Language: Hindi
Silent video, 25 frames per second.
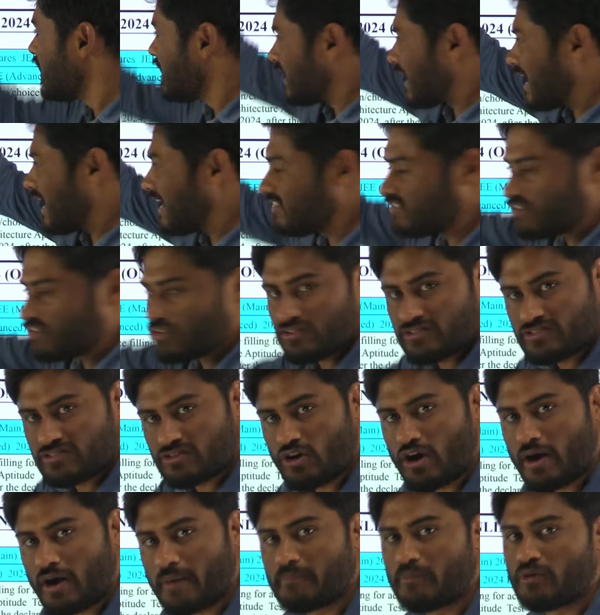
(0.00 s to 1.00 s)
राइट सो तो
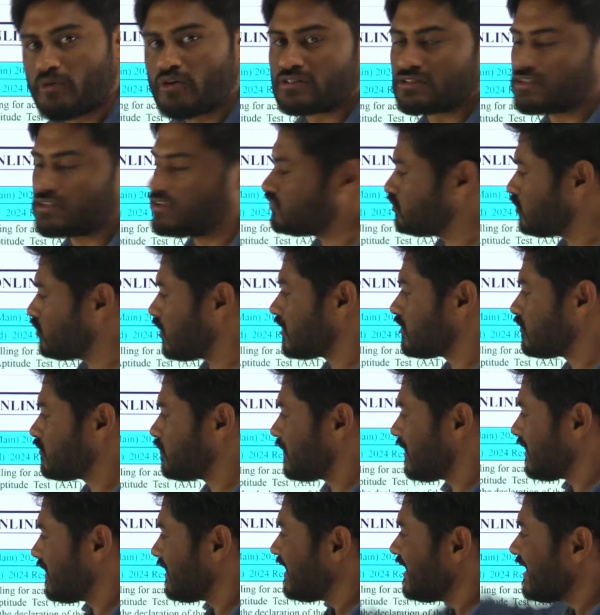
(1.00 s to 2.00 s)
इसको हम बोलते हैं चॉइस
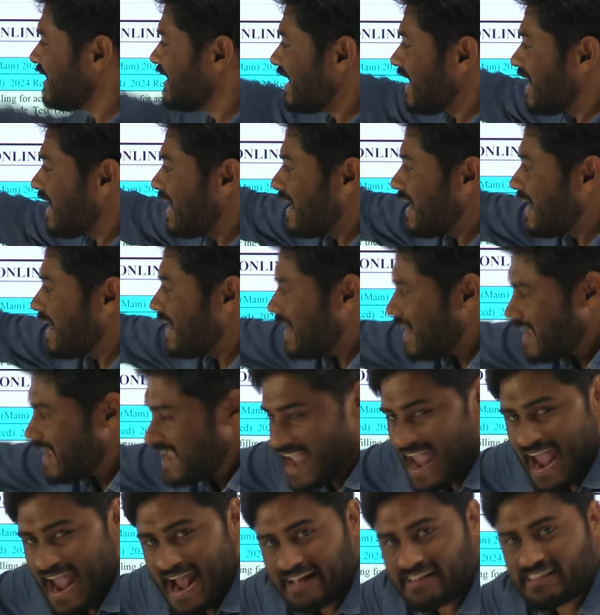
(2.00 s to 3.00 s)
फिलिंग
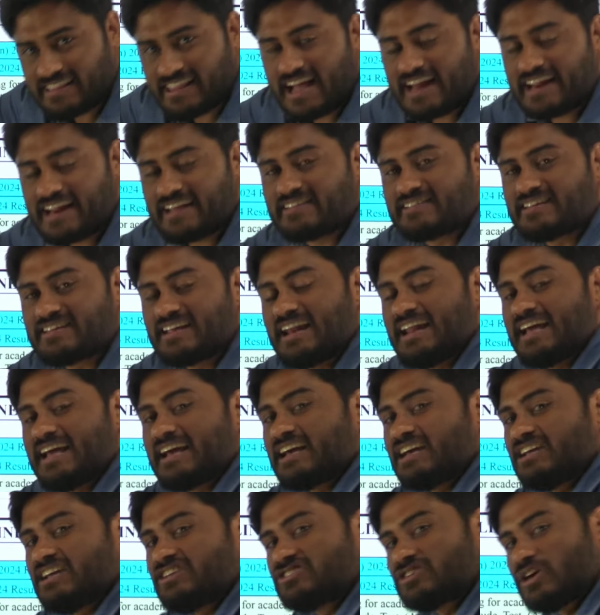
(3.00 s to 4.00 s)
एक तारीख से
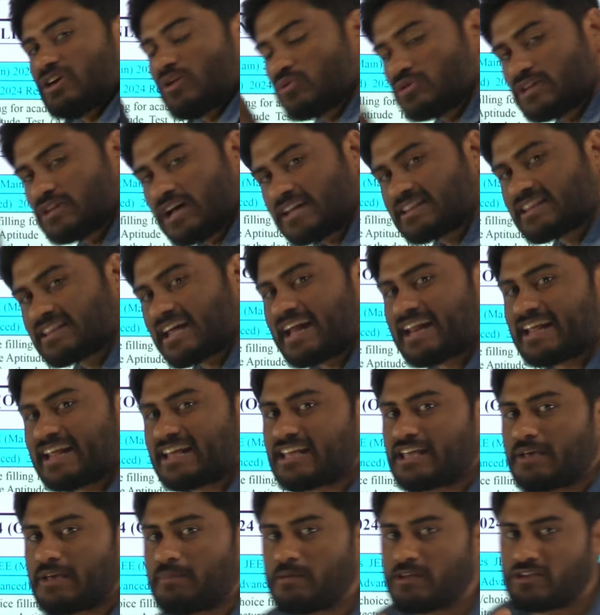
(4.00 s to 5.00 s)
लेके चौदह तारीख
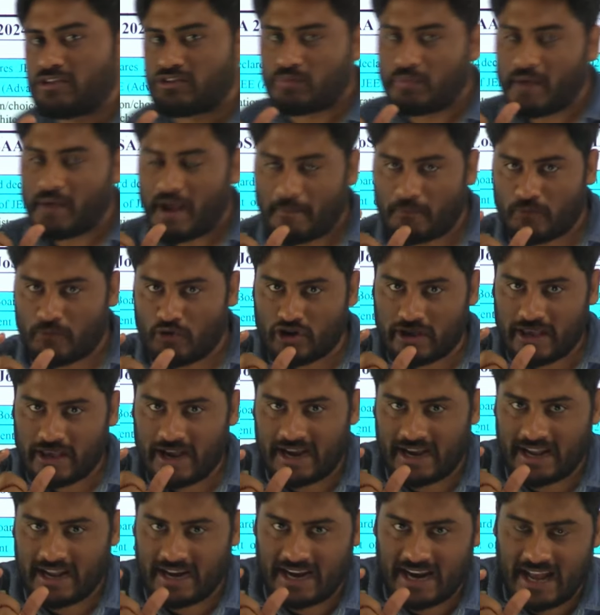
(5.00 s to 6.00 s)
के बीच में आपको क्या
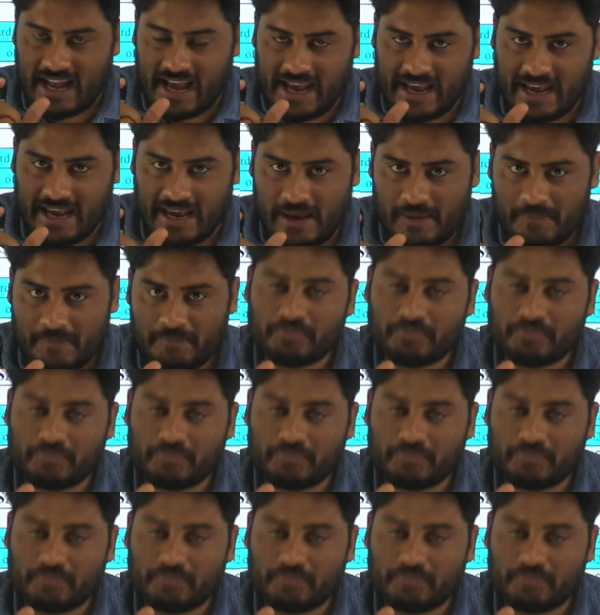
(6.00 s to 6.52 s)
करना है